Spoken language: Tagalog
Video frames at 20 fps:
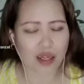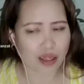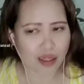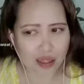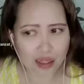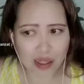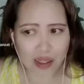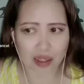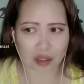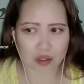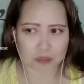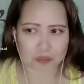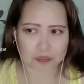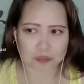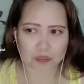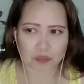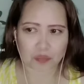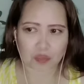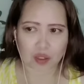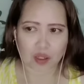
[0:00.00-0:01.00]
nga.
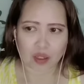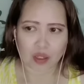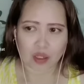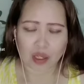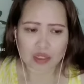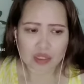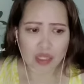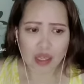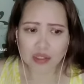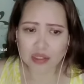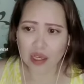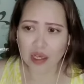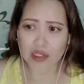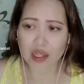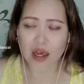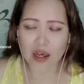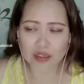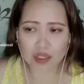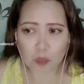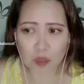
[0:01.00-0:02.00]
Eh di sana
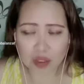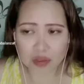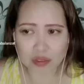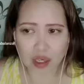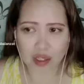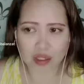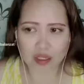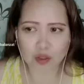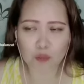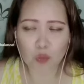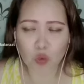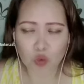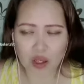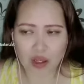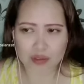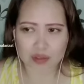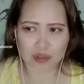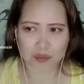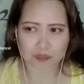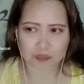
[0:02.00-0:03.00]
lahat ng pagkain
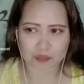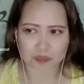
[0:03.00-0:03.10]
bukas.